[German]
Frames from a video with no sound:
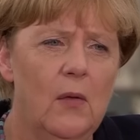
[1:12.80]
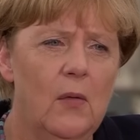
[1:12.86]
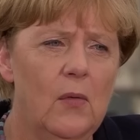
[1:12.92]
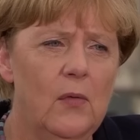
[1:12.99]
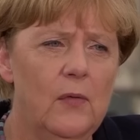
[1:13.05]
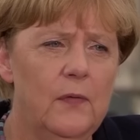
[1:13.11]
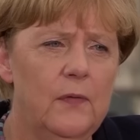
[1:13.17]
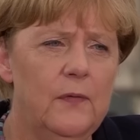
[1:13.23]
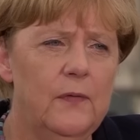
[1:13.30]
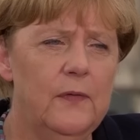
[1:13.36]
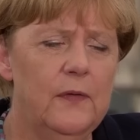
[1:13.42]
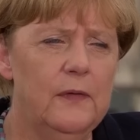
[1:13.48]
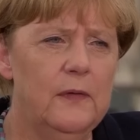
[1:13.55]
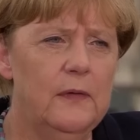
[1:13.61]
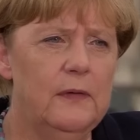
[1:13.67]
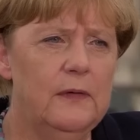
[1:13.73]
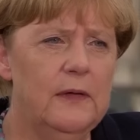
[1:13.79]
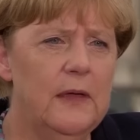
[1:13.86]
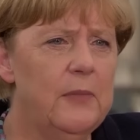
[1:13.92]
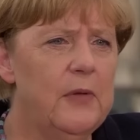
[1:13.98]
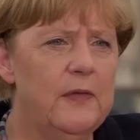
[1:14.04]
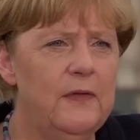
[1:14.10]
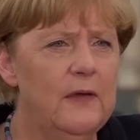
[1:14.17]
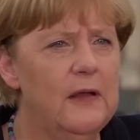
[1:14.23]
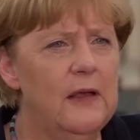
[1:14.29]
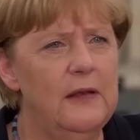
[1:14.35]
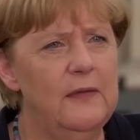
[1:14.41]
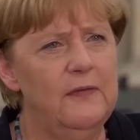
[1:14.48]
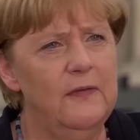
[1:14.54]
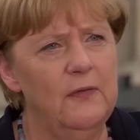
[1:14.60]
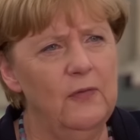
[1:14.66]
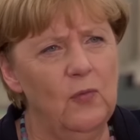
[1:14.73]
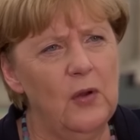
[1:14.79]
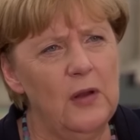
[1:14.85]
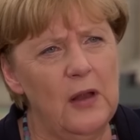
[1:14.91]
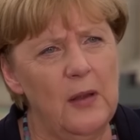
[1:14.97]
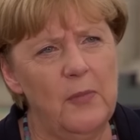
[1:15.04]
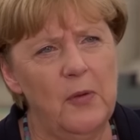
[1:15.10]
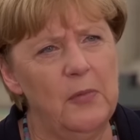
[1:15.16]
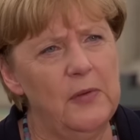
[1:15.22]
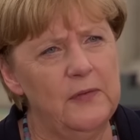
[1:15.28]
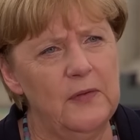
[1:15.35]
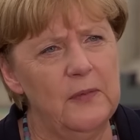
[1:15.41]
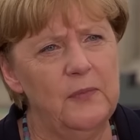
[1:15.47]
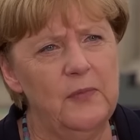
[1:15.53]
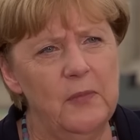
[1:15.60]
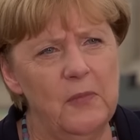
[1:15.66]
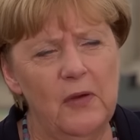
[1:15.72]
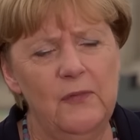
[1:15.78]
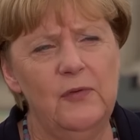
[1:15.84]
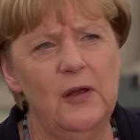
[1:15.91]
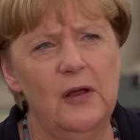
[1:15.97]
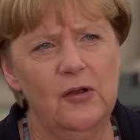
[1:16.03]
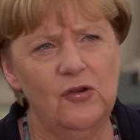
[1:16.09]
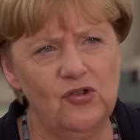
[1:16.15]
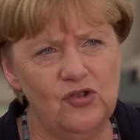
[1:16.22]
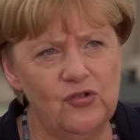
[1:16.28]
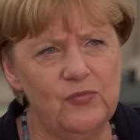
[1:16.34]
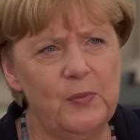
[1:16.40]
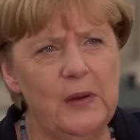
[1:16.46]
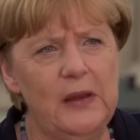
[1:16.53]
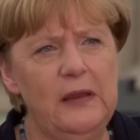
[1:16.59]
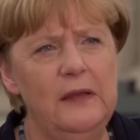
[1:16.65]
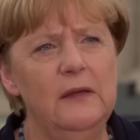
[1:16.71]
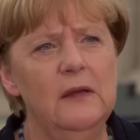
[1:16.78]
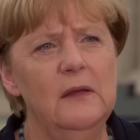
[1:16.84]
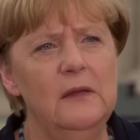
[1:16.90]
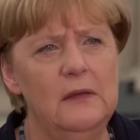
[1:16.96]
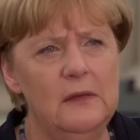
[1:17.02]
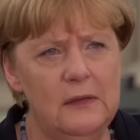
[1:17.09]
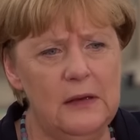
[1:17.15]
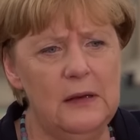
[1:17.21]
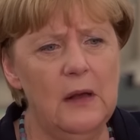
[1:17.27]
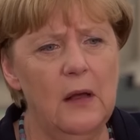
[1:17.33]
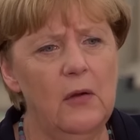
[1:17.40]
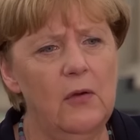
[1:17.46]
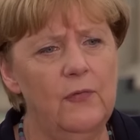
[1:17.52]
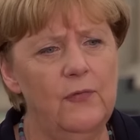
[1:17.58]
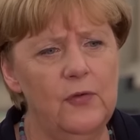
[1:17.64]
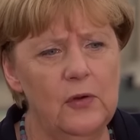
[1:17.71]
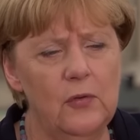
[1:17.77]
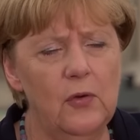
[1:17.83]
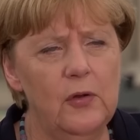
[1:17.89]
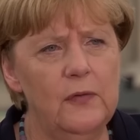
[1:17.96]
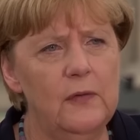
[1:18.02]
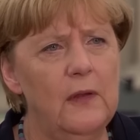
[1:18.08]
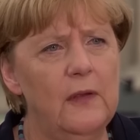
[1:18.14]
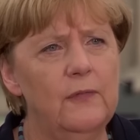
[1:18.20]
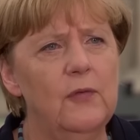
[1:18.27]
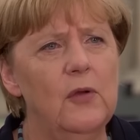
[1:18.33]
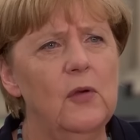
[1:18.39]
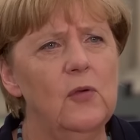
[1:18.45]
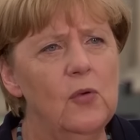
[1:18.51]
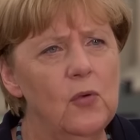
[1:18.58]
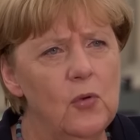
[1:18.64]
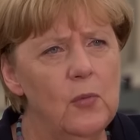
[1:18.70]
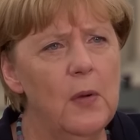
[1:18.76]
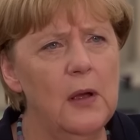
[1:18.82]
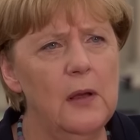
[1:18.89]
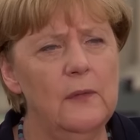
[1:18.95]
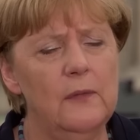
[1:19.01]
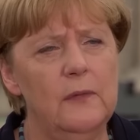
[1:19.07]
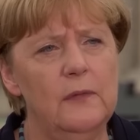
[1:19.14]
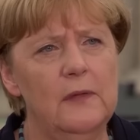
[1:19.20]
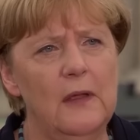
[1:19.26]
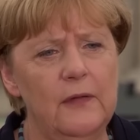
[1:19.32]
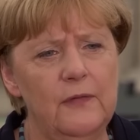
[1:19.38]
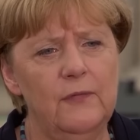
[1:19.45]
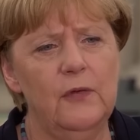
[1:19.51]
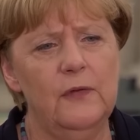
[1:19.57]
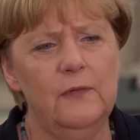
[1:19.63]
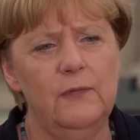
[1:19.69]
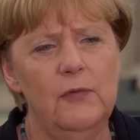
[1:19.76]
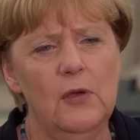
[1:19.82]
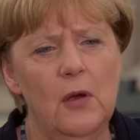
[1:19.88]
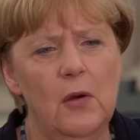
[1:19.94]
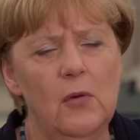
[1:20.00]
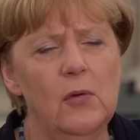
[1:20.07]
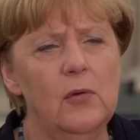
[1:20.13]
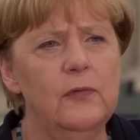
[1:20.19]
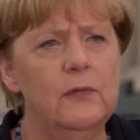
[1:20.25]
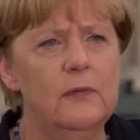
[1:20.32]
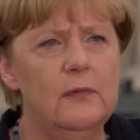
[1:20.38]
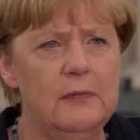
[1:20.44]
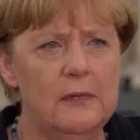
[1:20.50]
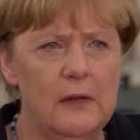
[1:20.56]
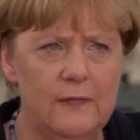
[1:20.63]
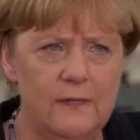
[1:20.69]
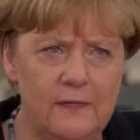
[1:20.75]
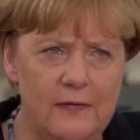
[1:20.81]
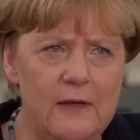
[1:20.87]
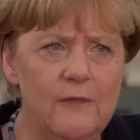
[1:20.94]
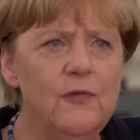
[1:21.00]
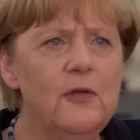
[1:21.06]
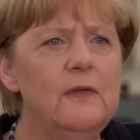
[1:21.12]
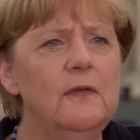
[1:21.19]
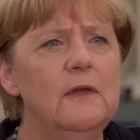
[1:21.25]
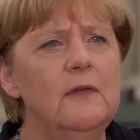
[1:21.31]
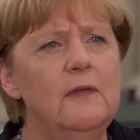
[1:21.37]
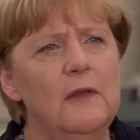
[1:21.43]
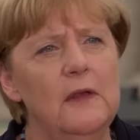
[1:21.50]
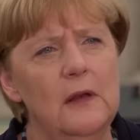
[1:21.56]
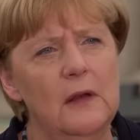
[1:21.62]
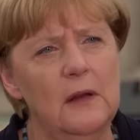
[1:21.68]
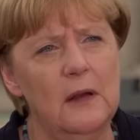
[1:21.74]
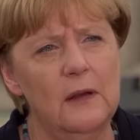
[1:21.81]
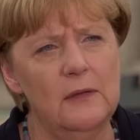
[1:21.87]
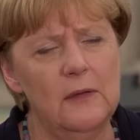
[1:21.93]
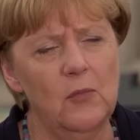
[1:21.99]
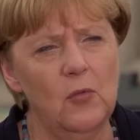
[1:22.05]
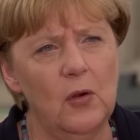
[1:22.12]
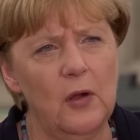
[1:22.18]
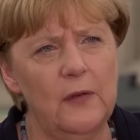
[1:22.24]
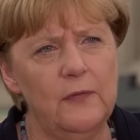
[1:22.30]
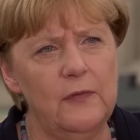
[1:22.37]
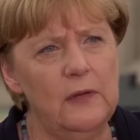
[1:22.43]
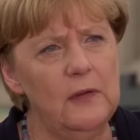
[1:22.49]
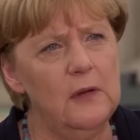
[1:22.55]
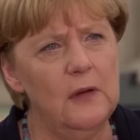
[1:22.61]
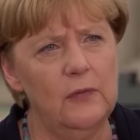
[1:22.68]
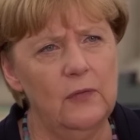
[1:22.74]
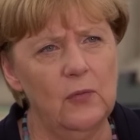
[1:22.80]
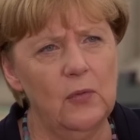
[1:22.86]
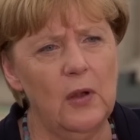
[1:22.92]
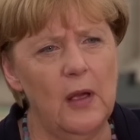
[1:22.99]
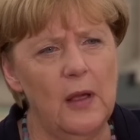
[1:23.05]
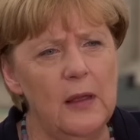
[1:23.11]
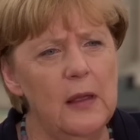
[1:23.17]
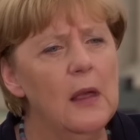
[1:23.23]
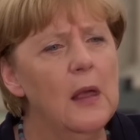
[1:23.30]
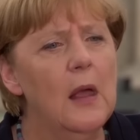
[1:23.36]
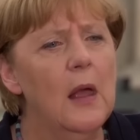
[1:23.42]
Und äh, ich gebe jetzt hier keine Zensuren ab, aber es gibt immer wieder Gespräche, die darauf hindeuten, dass wir über das, was wir auch als Defizit sehen in der Demokratie in der Türkei,